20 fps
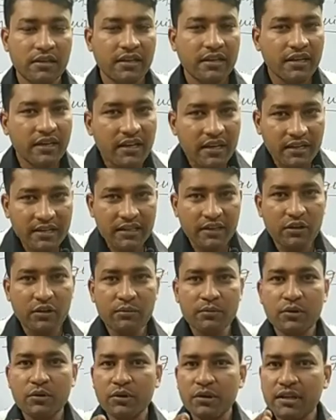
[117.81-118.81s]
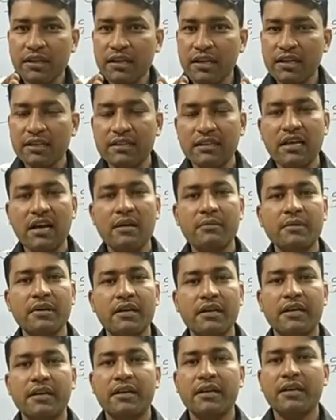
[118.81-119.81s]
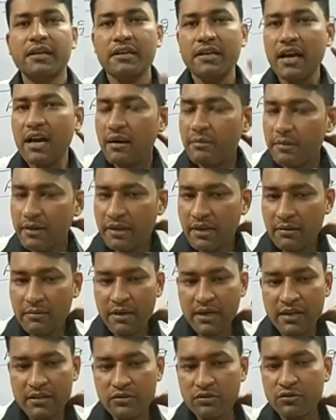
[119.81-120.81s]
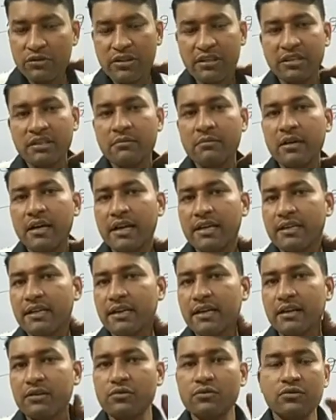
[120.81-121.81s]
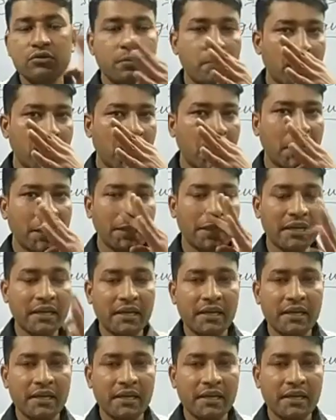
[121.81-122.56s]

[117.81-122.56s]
कि अगर देखो हम कोई गलत काम करेंगे या हमने हमारे जो नियम कायदे कानून जो बना रखे